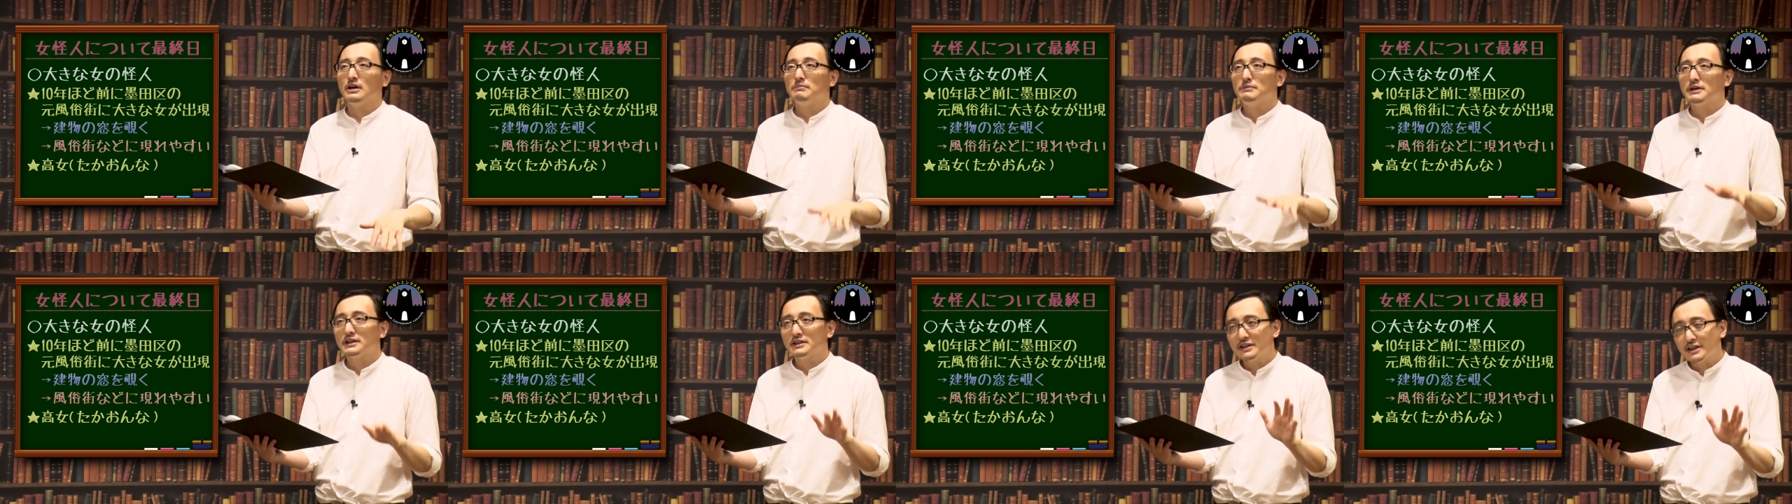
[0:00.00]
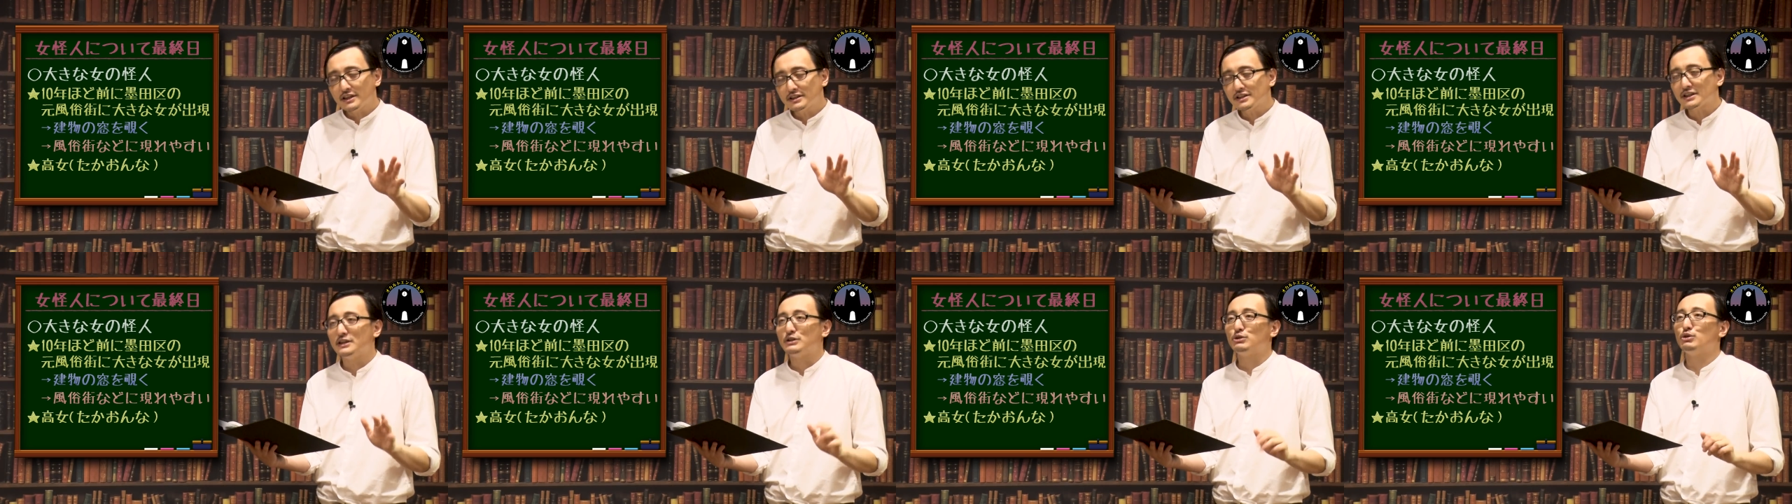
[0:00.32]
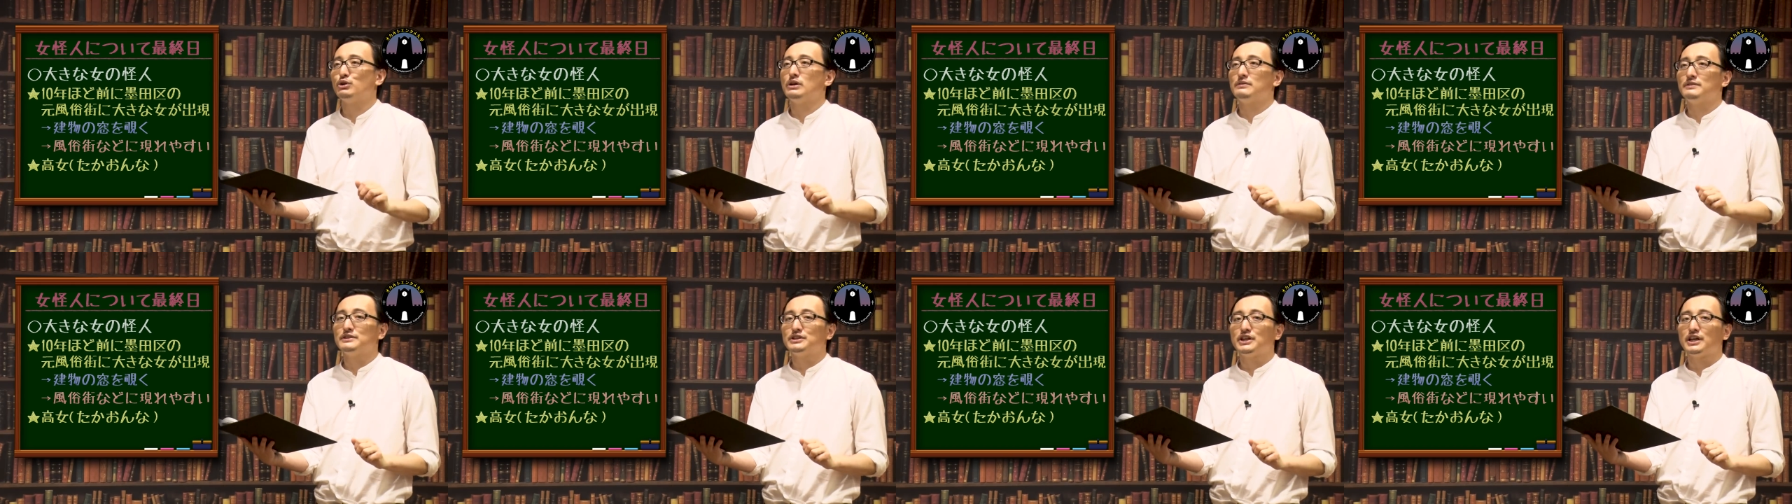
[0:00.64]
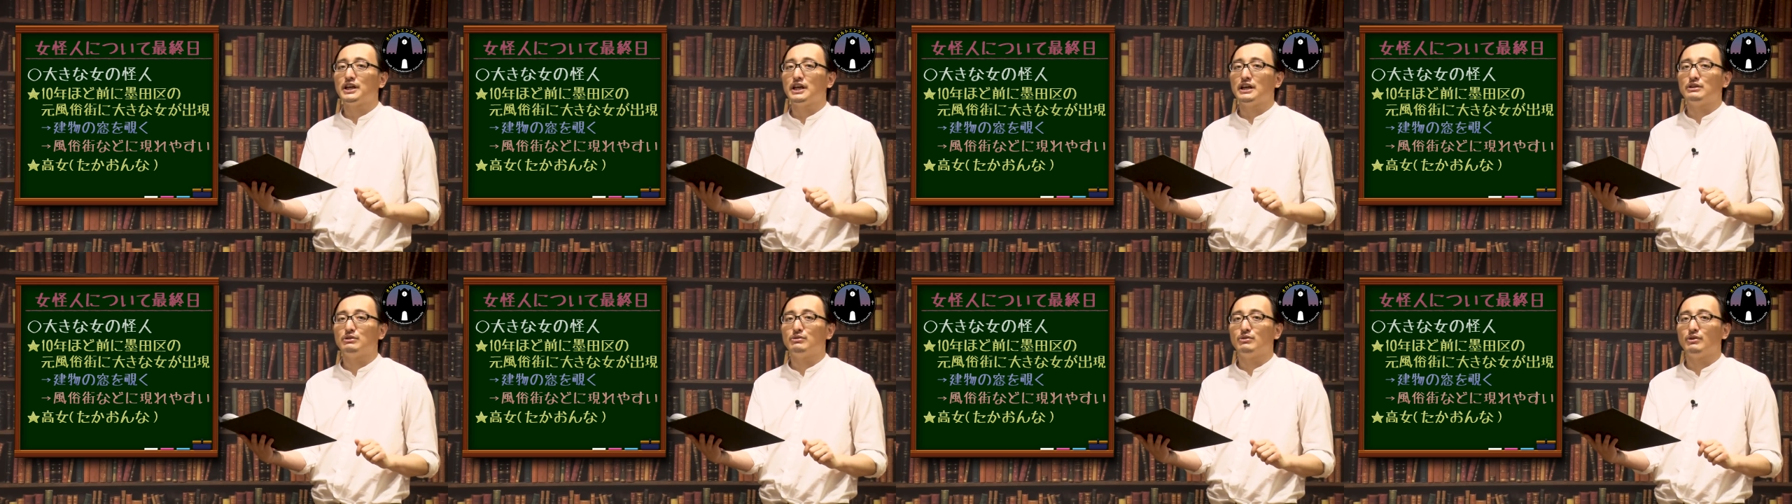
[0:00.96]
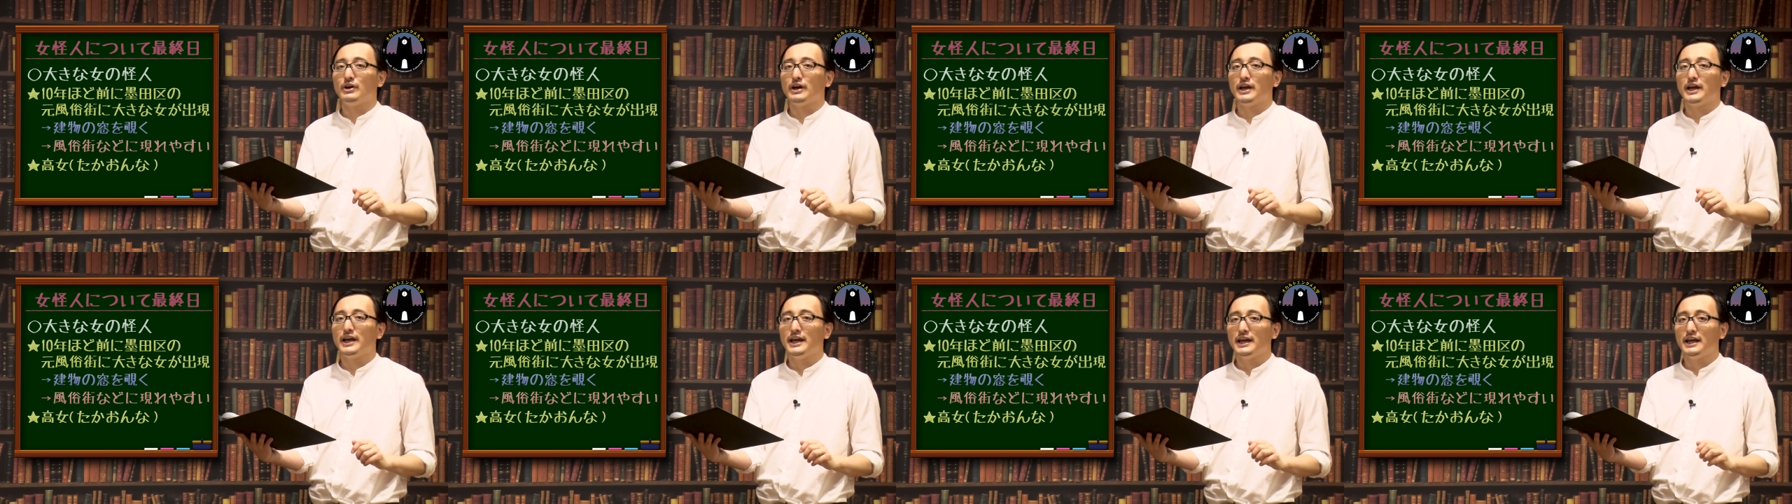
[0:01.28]
まあ、確かに鳥山世間の
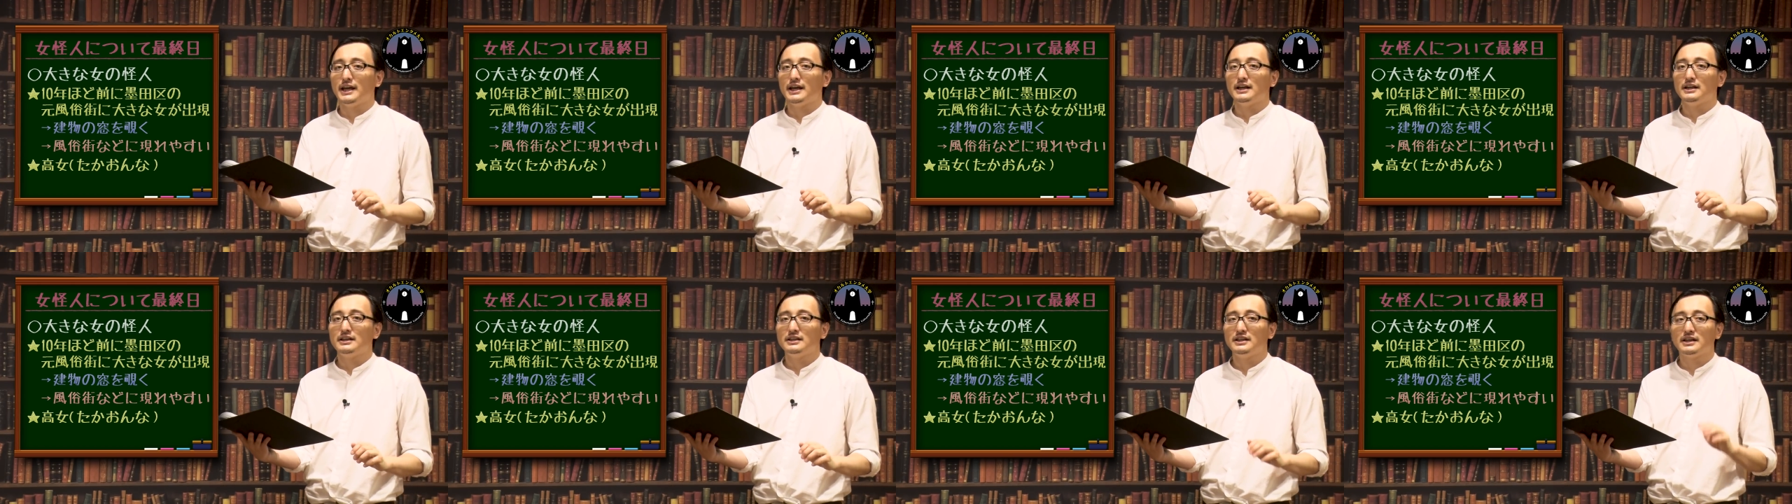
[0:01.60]
絵